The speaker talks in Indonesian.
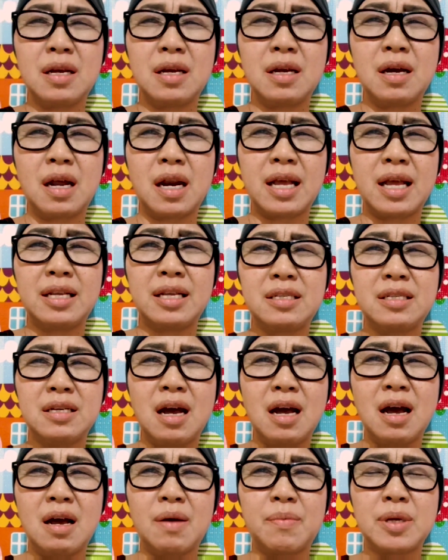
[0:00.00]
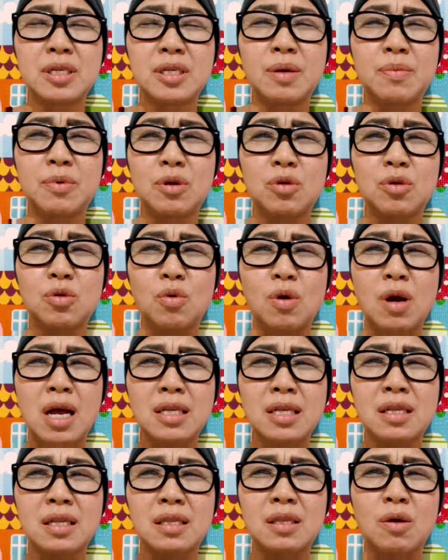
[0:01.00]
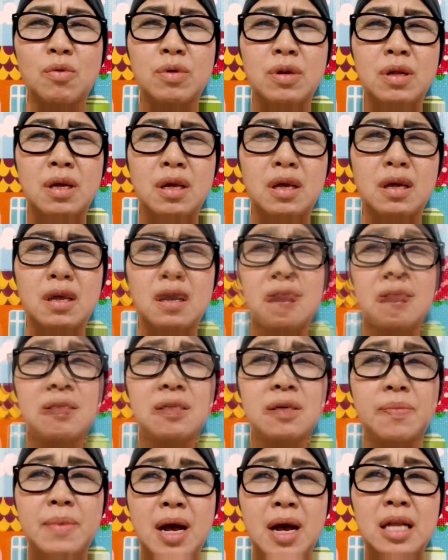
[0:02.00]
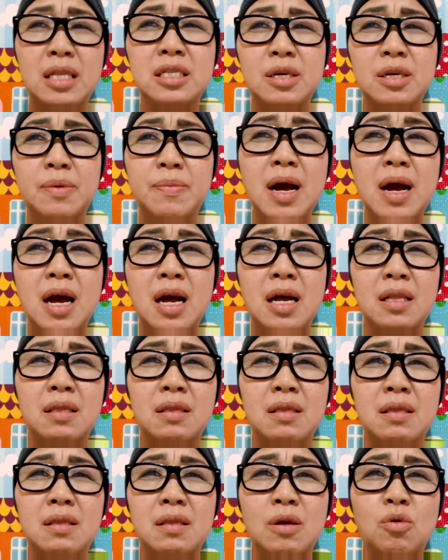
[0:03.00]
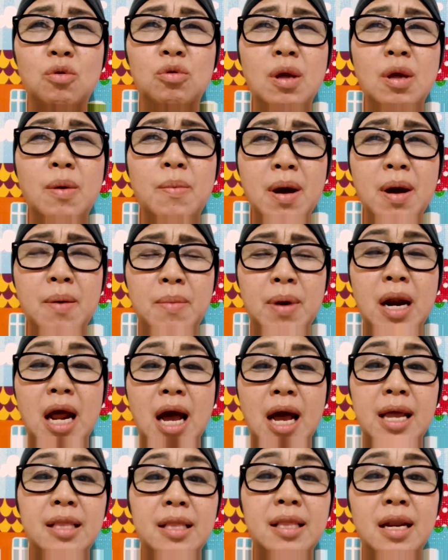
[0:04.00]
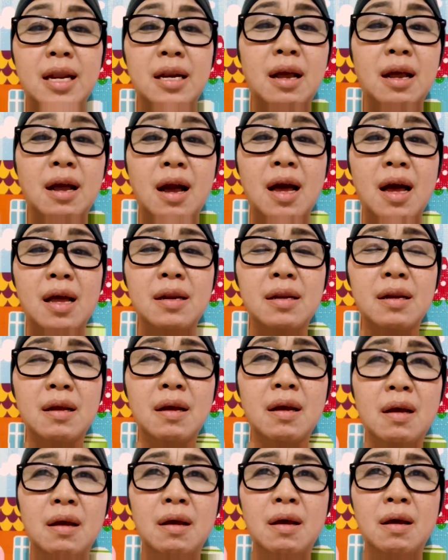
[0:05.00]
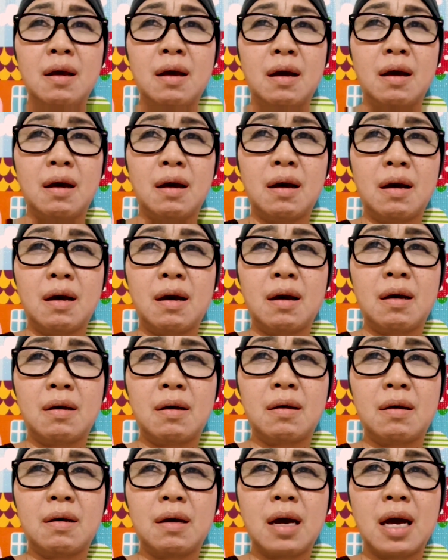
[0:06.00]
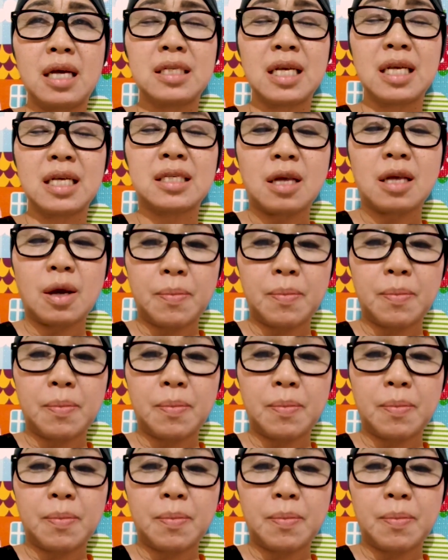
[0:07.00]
di gereja masa bertugas atau dia jemaat-jemaat terutama berkaitan dengan uh, asas